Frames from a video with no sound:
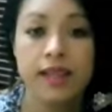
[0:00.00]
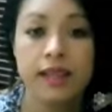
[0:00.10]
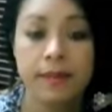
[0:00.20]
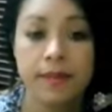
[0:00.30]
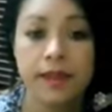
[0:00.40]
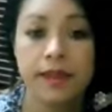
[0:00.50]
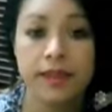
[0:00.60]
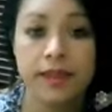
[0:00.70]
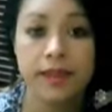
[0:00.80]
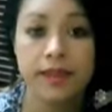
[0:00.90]
eh,
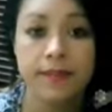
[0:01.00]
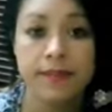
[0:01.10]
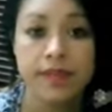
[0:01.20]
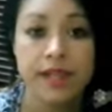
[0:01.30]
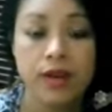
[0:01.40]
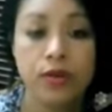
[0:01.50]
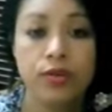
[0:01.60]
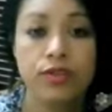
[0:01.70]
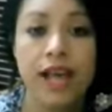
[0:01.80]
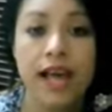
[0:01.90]
diligentemente
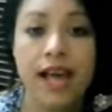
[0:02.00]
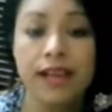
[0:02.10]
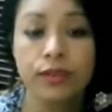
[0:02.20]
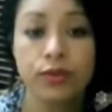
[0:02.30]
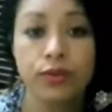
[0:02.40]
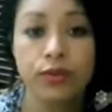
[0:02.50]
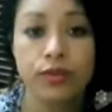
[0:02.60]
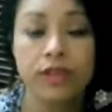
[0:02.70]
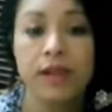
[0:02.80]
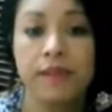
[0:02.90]
los
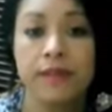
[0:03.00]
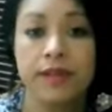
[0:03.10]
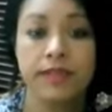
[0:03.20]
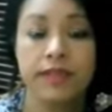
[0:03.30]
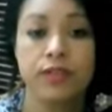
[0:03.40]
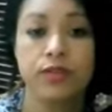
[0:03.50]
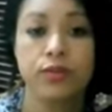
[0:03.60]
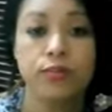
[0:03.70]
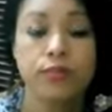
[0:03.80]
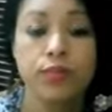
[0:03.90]
actos de la
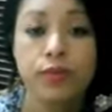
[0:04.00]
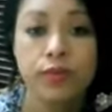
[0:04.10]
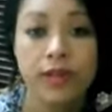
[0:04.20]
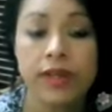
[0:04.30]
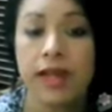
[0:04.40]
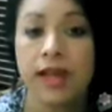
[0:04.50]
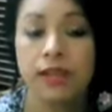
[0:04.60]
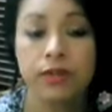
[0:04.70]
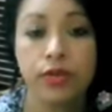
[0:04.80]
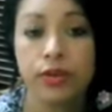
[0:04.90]
administración pública
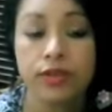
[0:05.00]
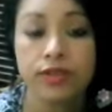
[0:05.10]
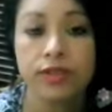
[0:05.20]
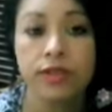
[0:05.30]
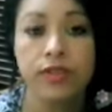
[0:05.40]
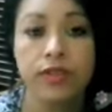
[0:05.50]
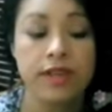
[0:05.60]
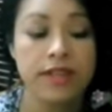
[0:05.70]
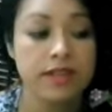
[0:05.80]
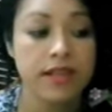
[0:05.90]
en todo sentido y en
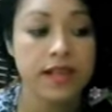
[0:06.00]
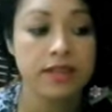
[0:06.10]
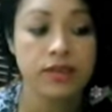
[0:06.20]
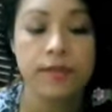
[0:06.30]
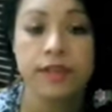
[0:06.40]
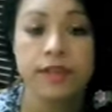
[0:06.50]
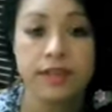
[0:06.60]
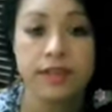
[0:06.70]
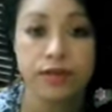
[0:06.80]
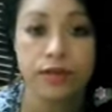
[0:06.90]
este caso la
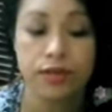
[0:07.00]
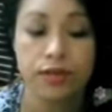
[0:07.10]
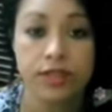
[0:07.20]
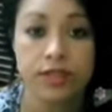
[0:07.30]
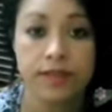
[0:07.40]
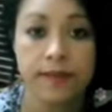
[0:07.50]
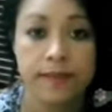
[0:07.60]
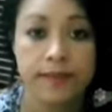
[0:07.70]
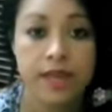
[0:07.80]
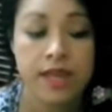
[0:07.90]
administración de justicia.
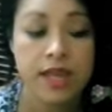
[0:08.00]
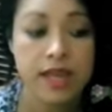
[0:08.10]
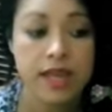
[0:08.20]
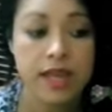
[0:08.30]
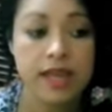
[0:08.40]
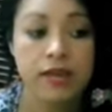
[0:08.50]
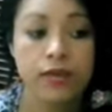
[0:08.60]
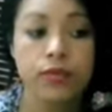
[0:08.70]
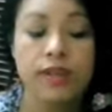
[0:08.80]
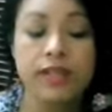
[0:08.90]
Eh,
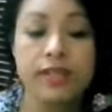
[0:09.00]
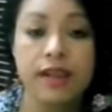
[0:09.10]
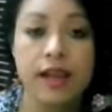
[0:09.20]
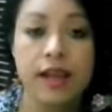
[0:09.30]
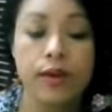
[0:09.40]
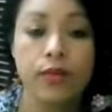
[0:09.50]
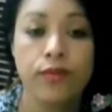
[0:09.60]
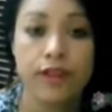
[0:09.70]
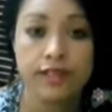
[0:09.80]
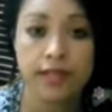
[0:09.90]
nuestra
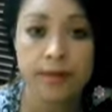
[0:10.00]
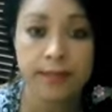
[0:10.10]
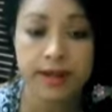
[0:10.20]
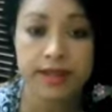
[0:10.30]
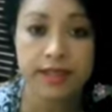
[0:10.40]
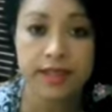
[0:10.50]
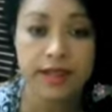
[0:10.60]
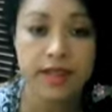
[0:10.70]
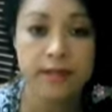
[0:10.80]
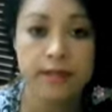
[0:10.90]
conferencia de prensa dirigida a
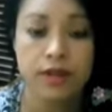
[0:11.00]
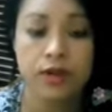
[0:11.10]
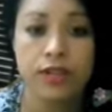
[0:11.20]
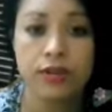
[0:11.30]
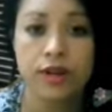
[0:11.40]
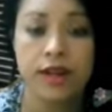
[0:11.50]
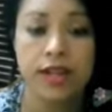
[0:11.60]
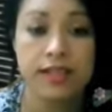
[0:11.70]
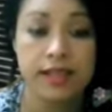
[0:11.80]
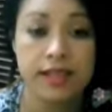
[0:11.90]
medios nacionales e
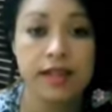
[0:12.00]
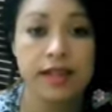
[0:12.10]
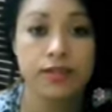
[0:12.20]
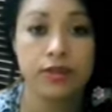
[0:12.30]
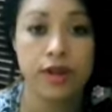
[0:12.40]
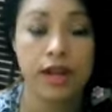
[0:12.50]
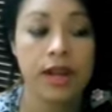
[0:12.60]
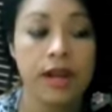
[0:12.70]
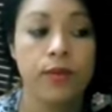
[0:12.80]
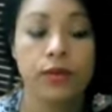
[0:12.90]
internacionales, la
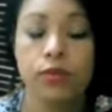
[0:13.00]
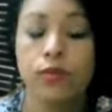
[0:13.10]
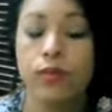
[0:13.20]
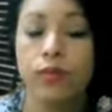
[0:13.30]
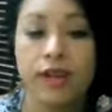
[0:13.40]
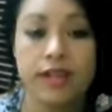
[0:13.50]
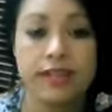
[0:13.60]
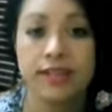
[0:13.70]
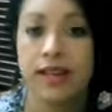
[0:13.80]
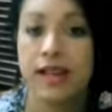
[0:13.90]
cual tuvo una
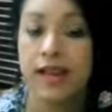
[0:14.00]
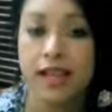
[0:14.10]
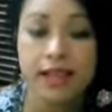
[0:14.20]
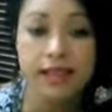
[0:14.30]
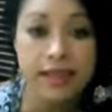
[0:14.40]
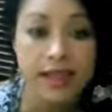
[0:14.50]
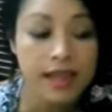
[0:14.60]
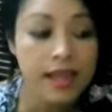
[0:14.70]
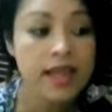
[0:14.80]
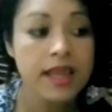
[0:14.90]
excelente
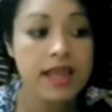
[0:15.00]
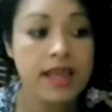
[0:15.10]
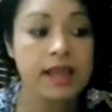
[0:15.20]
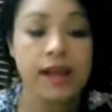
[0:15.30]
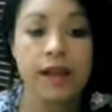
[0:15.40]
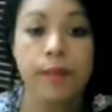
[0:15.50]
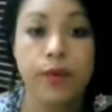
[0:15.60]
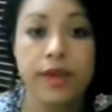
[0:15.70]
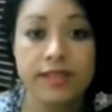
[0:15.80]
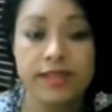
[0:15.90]
eh,
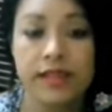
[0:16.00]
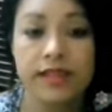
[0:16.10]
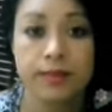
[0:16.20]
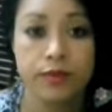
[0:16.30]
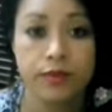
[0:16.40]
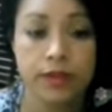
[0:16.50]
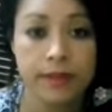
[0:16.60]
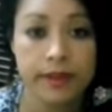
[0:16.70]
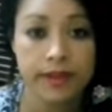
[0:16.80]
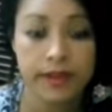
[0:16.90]
respuesta y recepción de
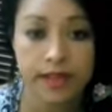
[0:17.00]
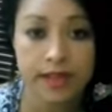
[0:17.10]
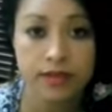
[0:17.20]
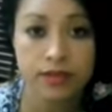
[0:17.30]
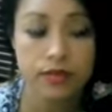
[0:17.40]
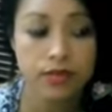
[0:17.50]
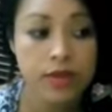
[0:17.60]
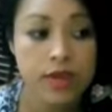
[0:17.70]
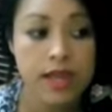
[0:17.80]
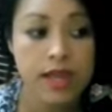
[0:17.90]
parte de estos,
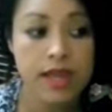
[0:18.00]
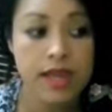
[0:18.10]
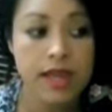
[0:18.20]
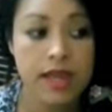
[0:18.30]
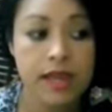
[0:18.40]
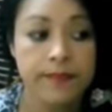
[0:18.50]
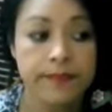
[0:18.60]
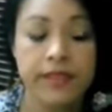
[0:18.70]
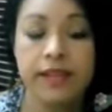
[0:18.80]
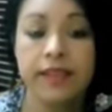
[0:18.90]

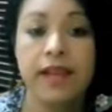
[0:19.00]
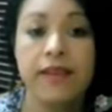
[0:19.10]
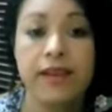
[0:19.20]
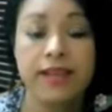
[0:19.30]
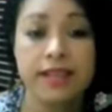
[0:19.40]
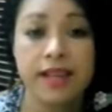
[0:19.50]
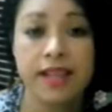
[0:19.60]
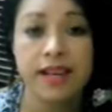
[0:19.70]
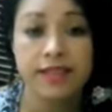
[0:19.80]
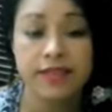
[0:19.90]
trataba acerca
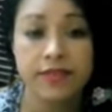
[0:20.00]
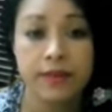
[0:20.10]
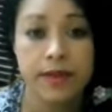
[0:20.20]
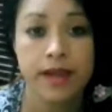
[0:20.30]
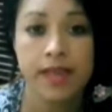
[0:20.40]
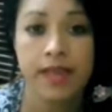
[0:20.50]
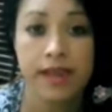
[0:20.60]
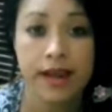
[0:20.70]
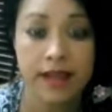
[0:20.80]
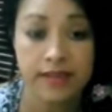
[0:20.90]
de las enfermedades
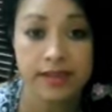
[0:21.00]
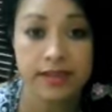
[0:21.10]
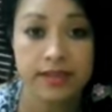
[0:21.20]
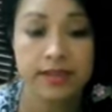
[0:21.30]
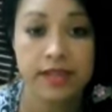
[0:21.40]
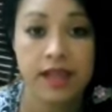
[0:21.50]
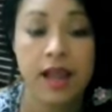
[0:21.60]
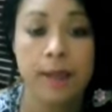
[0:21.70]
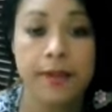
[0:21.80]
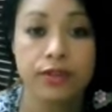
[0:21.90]
graves que las
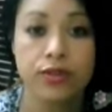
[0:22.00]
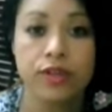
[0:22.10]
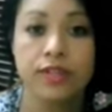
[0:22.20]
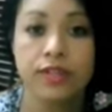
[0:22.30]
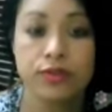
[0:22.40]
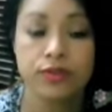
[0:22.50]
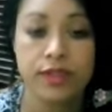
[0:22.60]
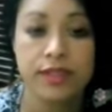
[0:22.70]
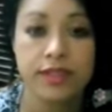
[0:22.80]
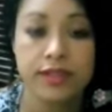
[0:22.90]
personas
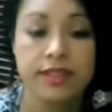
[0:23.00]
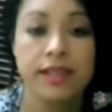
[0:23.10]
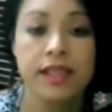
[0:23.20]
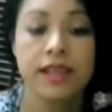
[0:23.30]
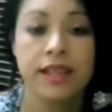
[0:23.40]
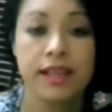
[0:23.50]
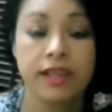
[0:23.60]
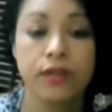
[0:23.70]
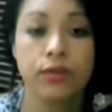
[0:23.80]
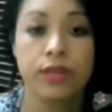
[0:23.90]
inocentes están
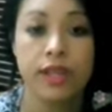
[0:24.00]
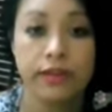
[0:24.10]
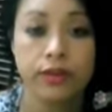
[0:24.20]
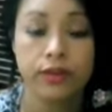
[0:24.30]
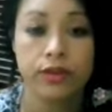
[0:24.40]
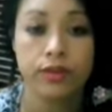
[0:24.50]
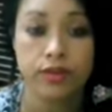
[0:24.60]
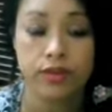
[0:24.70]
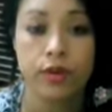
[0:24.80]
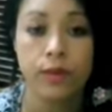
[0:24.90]
adquiriendo dentro de los
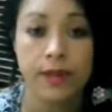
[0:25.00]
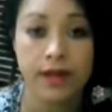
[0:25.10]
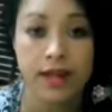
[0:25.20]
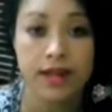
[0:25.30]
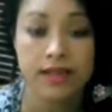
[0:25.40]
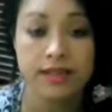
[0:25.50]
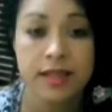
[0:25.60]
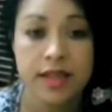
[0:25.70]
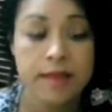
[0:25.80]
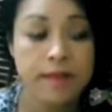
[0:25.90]
centros penales,
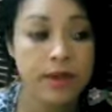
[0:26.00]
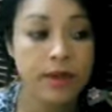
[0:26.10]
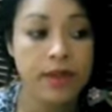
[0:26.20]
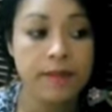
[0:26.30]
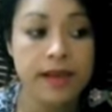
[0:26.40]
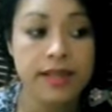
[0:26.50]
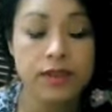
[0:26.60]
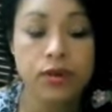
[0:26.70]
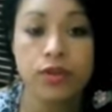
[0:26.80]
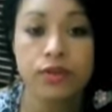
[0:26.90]
pero además
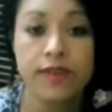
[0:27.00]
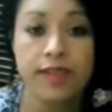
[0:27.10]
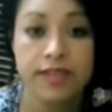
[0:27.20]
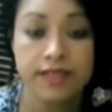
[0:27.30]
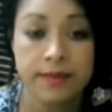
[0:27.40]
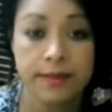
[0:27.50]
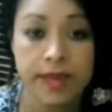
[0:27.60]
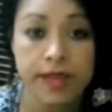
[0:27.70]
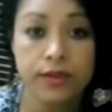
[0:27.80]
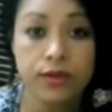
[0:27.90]
los
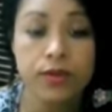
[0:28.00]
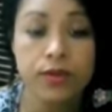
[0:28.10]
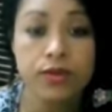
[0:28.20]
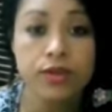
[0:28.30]
fallecimientos